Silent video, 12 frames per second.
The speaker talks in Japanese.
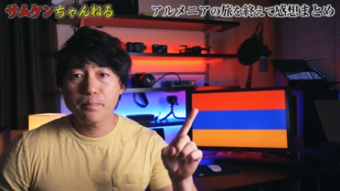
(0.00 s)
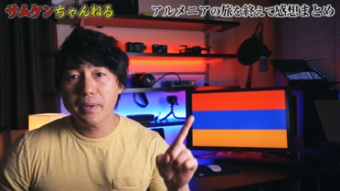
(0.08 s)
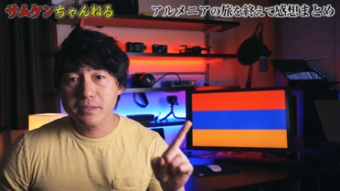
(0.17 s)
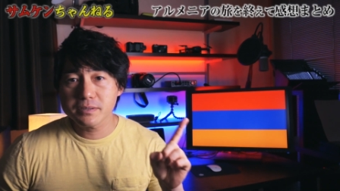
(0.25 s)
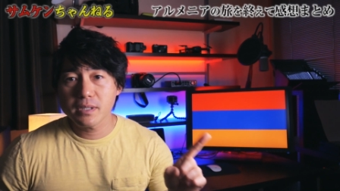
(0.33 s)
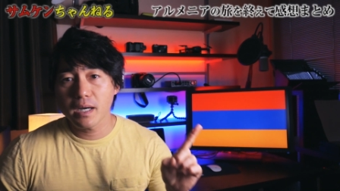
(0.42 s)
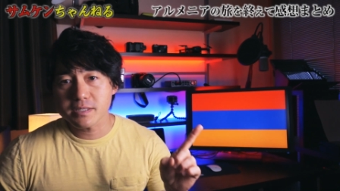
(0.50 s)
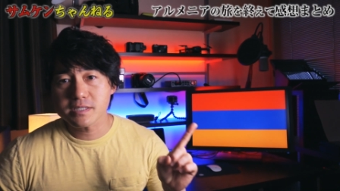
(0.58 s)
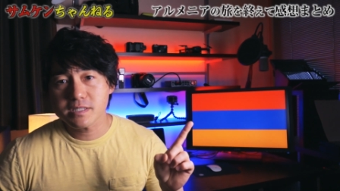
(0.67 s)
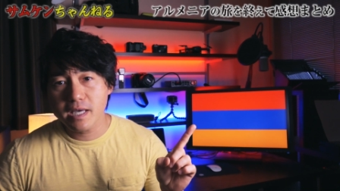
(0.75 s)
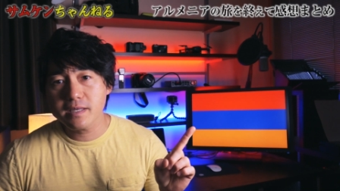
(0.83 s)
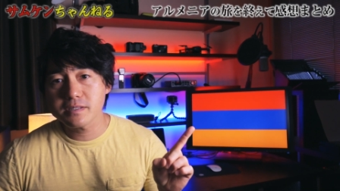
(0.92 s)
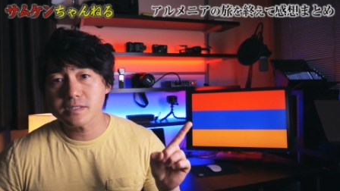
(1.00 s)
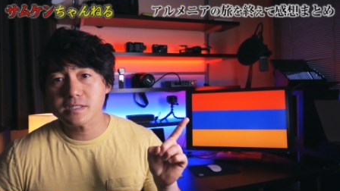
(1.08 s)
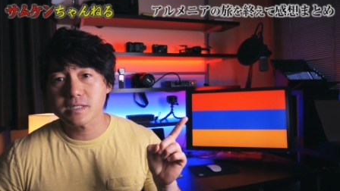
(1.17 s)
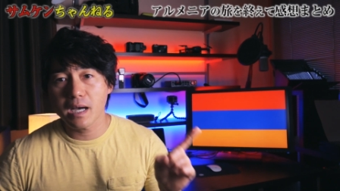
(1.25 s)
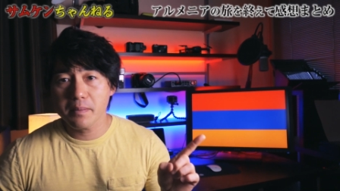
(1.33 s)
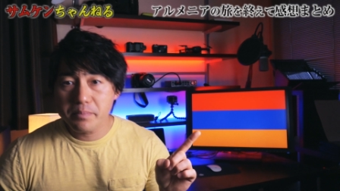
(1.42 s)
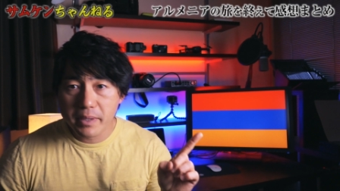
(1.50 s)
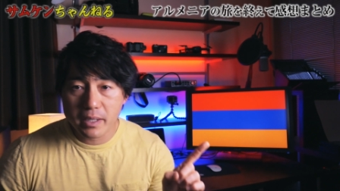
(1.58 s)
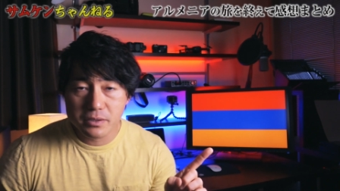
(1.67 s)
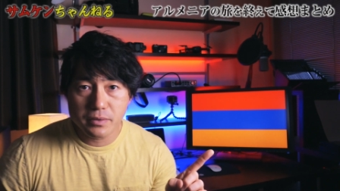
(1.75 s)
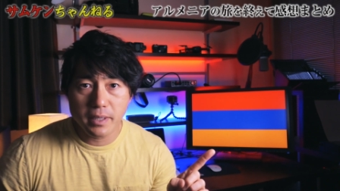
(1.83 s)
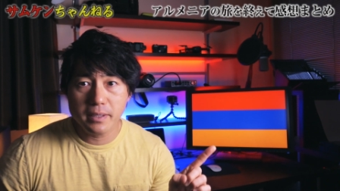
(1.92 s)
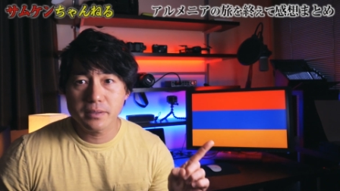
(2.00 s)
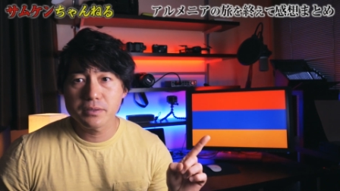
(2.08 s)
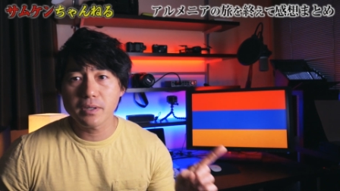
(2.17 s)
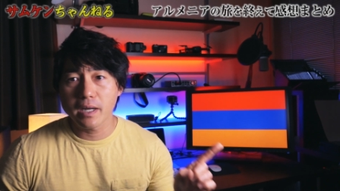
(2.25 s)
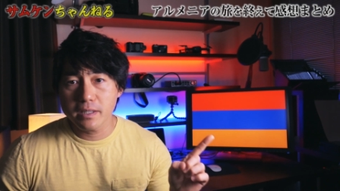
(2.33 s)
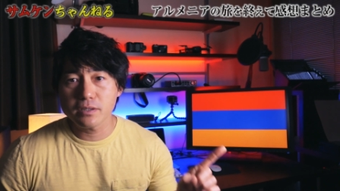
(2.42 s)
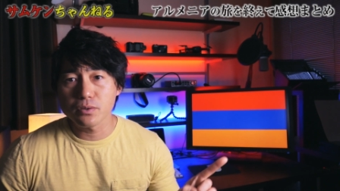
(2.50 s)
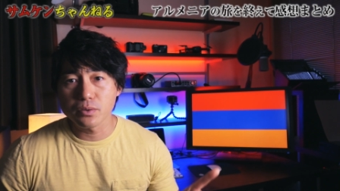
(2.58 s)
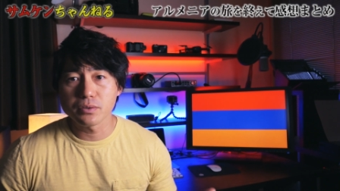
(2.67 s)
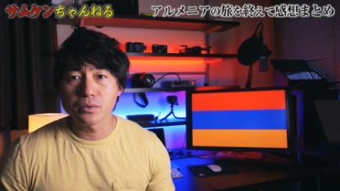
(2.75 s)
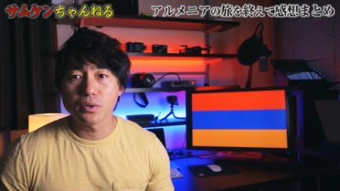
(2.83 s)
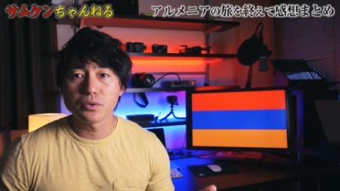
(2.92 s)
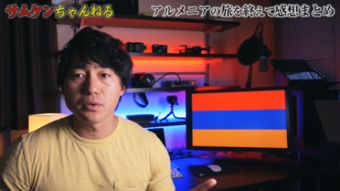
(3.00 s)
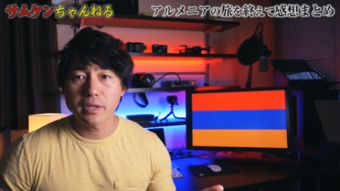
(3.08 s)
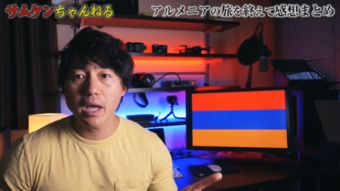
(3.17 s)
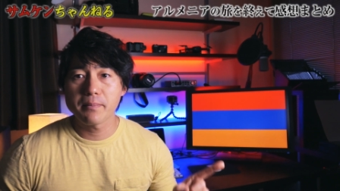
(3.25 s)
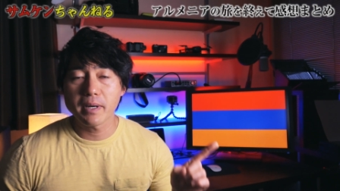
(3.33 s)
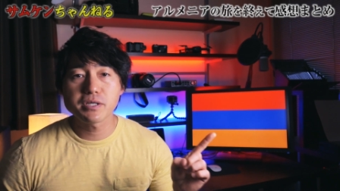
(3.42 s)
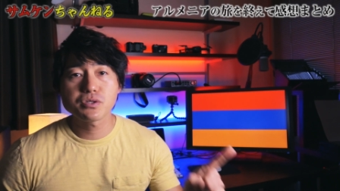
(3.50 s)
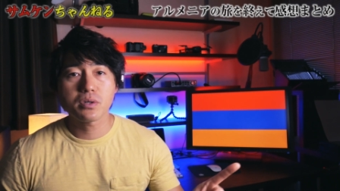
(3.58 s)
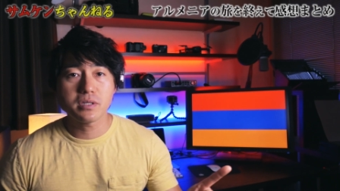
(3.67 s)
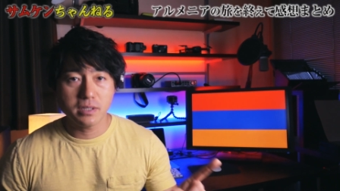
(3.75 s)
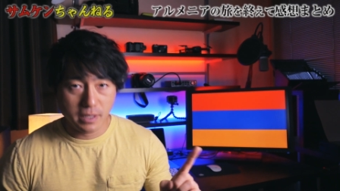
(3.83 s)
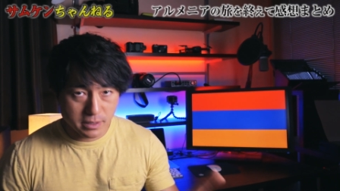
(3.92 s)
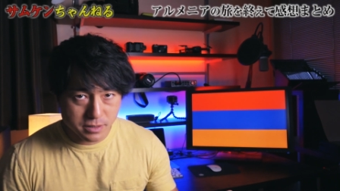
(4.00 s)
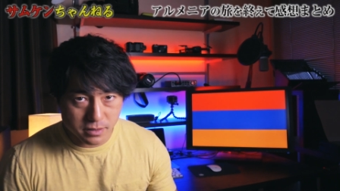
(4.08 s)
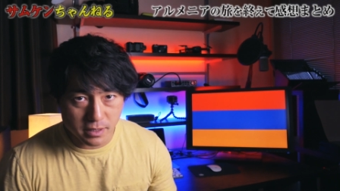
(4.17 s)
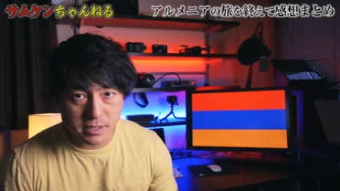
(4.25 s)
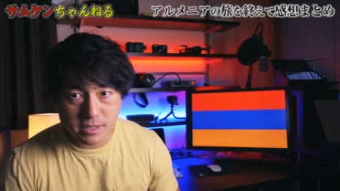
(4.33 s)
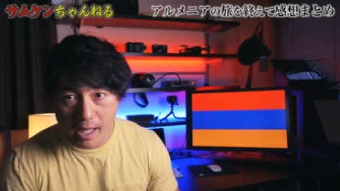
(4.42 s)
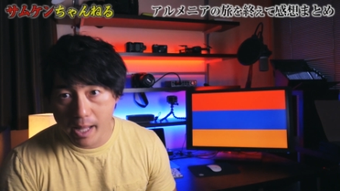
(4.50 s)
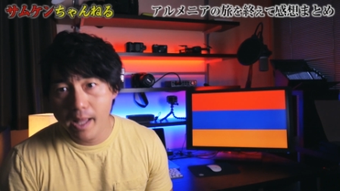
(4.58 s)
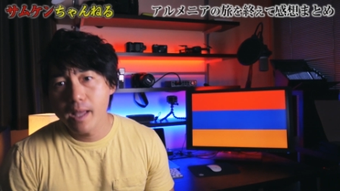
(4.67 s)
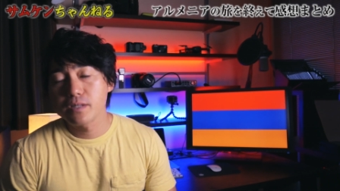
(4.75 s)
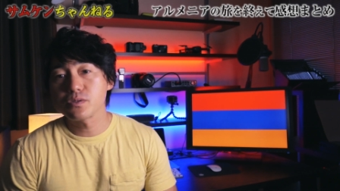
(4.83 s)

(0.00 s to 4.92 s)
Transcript: ぱくがせんさんびゃくえんぐらいということで、まあ、非常に安いですね。